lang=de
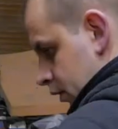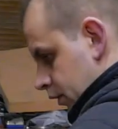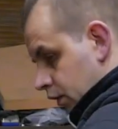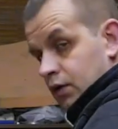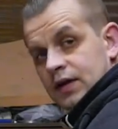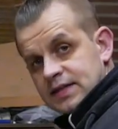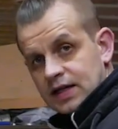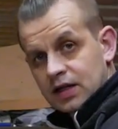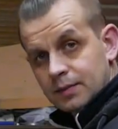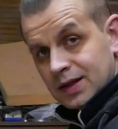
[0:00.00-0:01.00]
So, jetzt
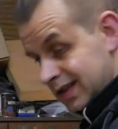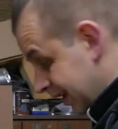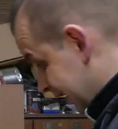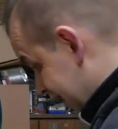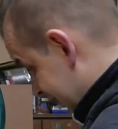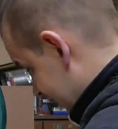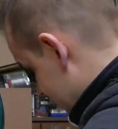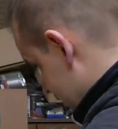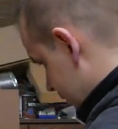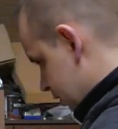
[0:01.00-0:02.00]
kann ich mir die Teile endlich
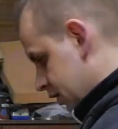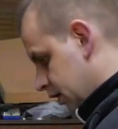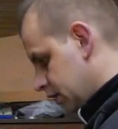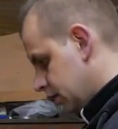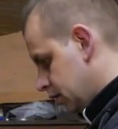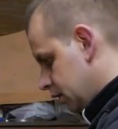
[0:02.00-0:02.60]
zusammenschneiden.